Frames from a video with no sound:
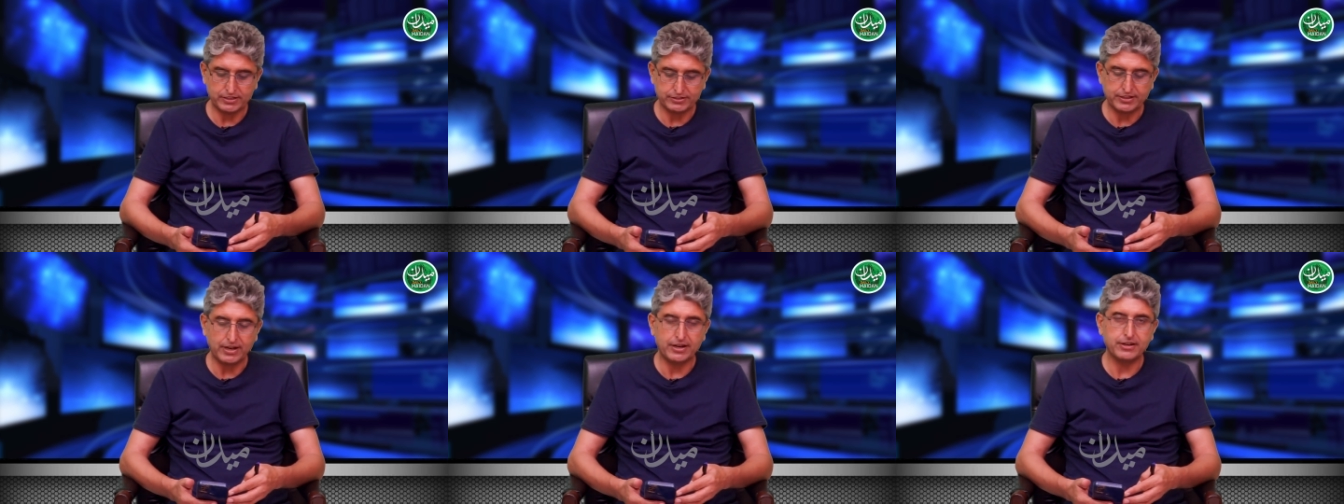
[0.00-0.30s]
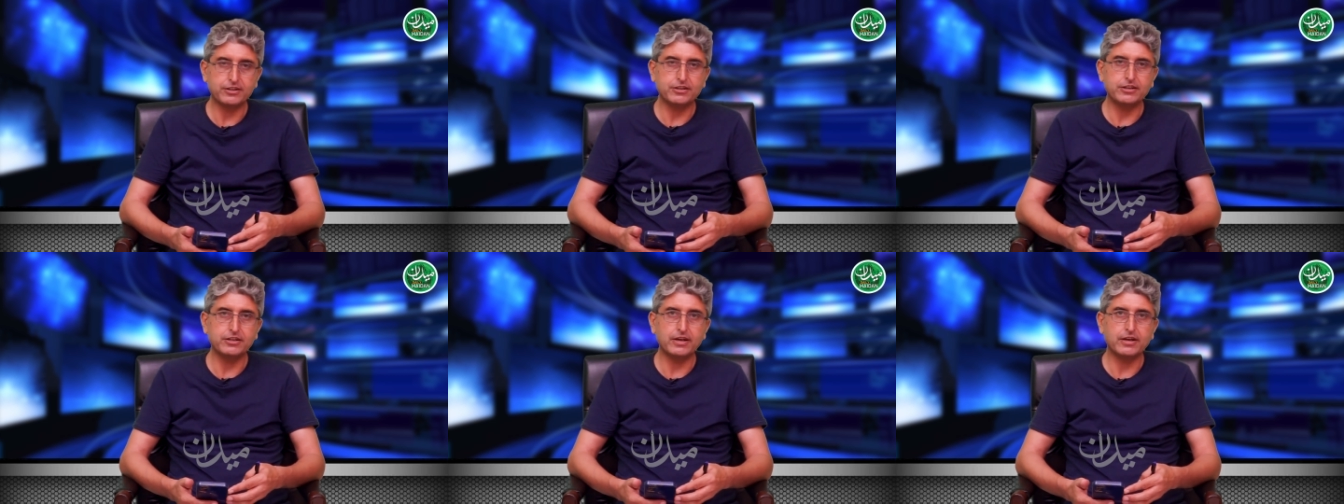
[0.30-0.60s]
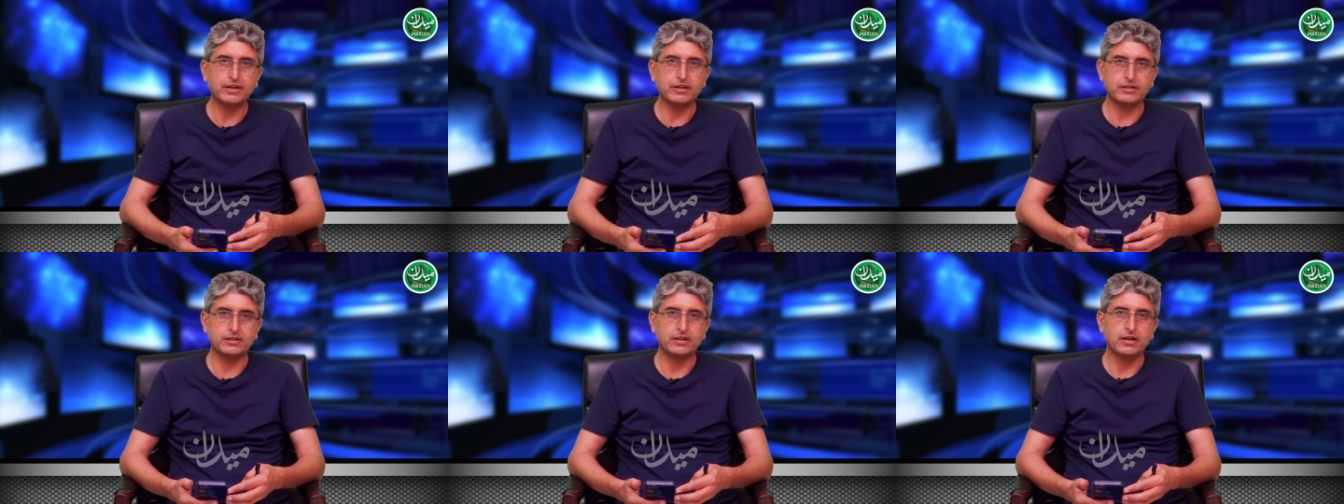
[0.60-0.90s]
जारी की
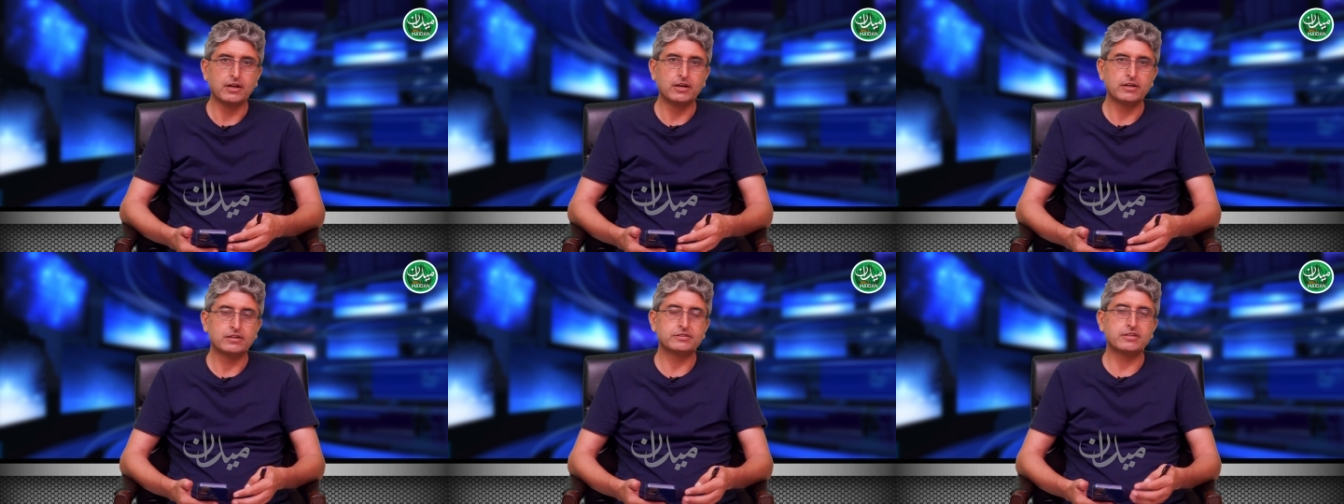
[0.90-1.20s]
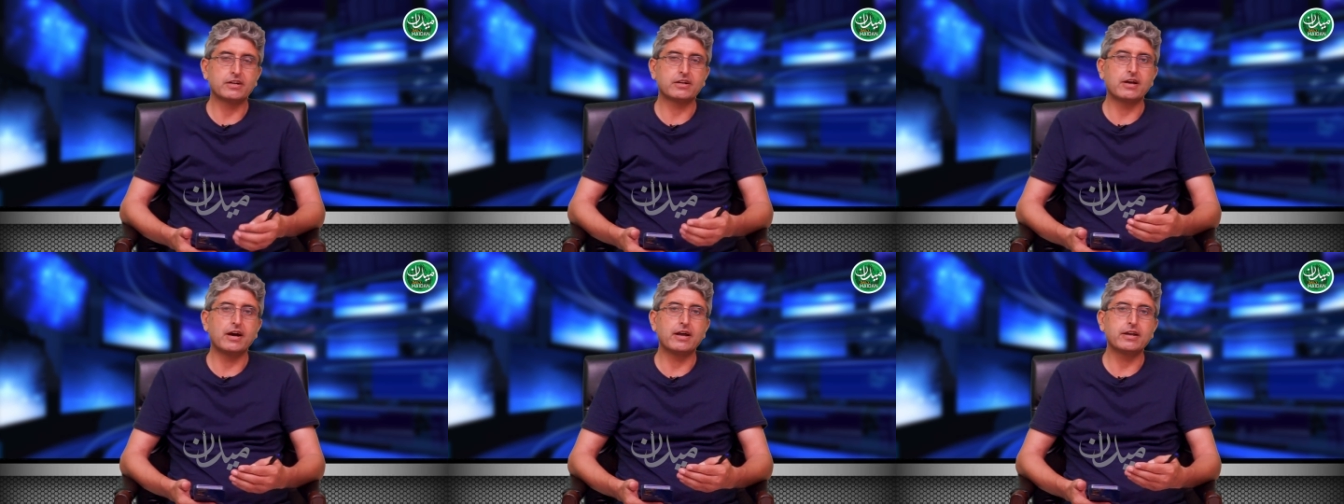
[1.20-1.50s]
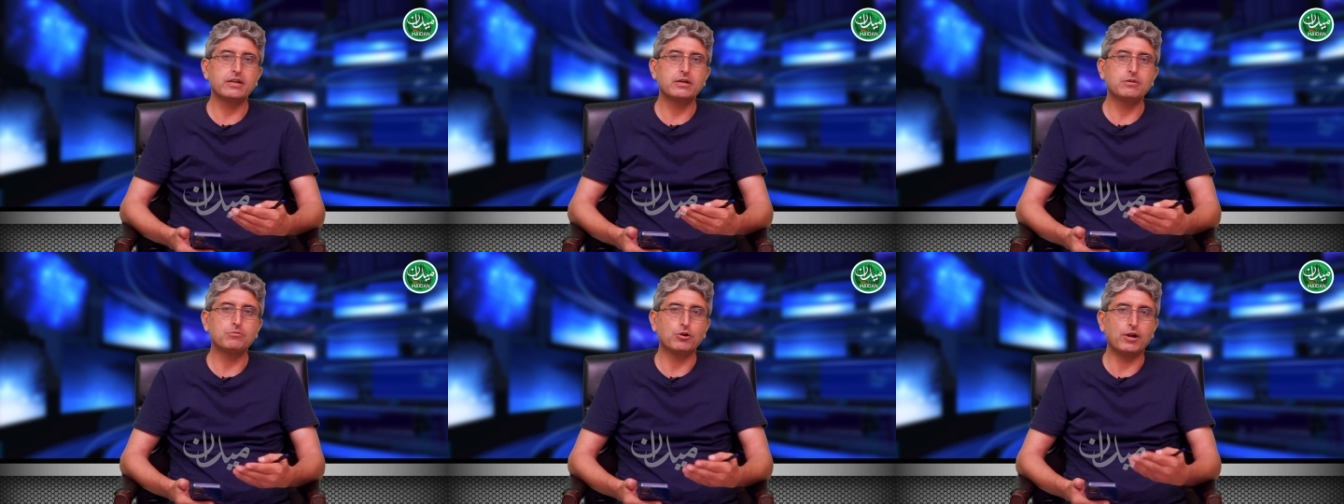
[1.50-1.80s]
है कि
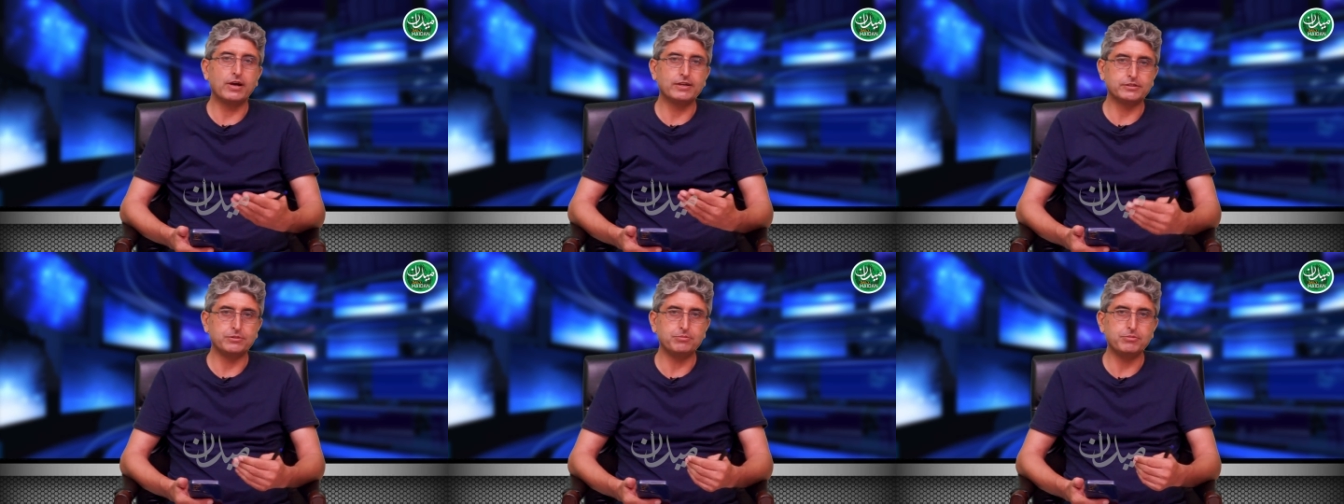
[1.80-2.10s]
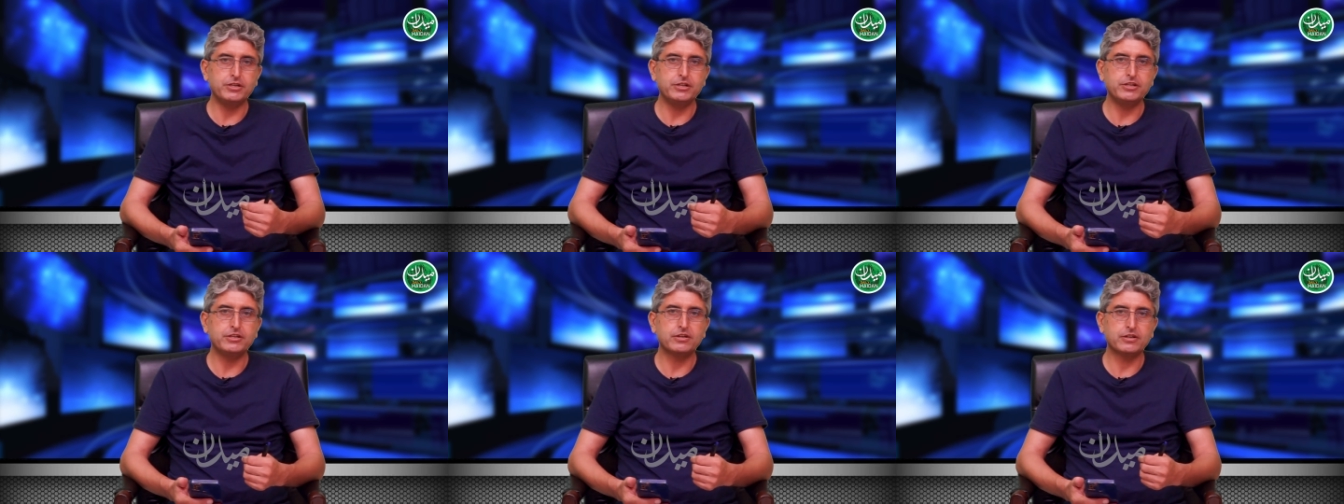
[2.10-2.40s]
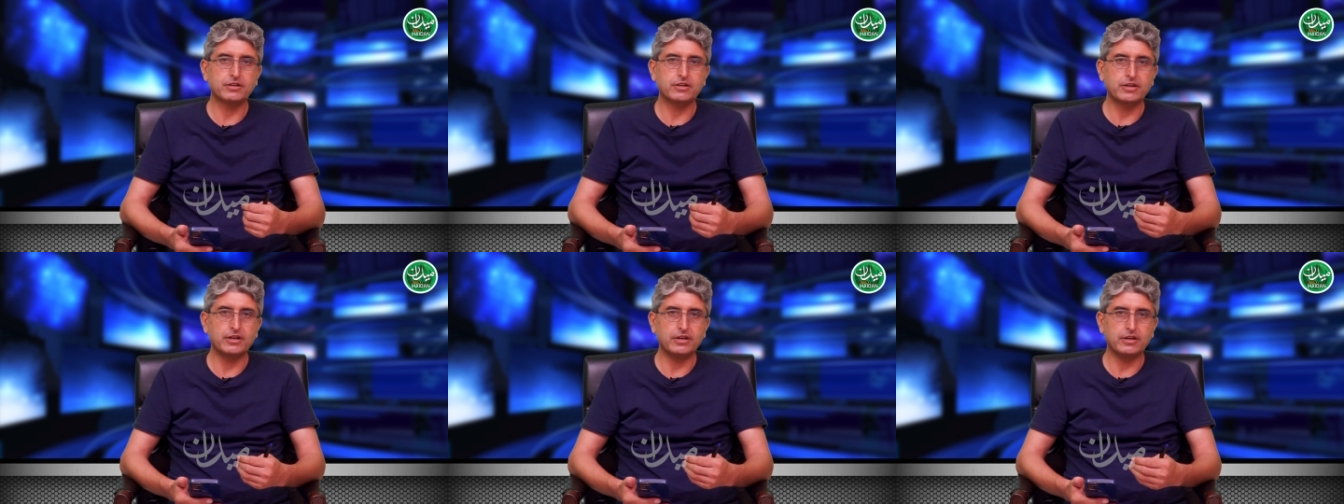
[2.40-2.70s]
सरकारी मुलाजमीन
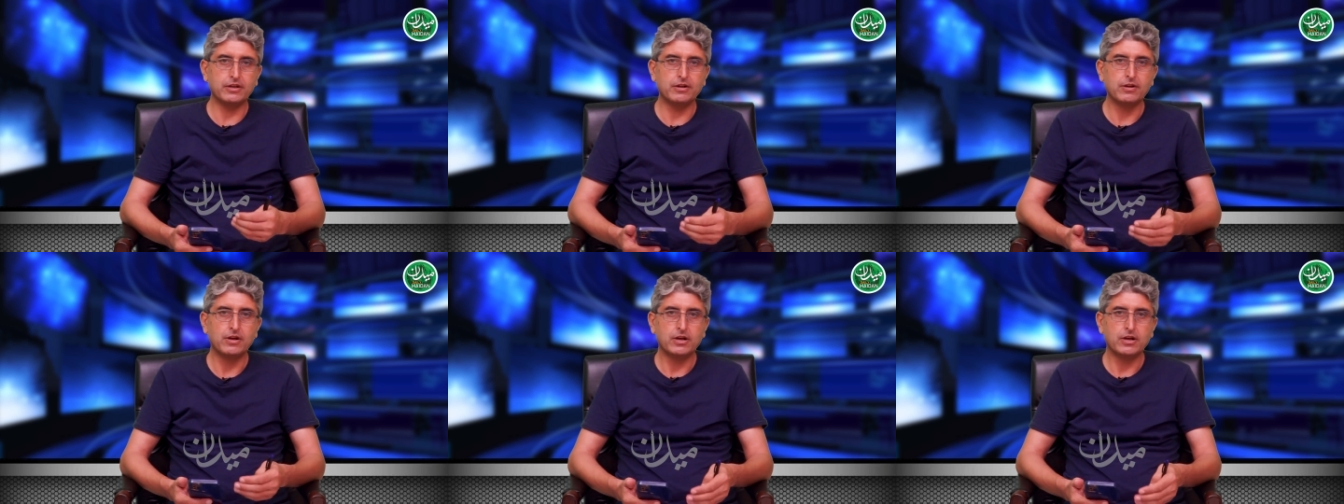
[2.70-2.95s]
के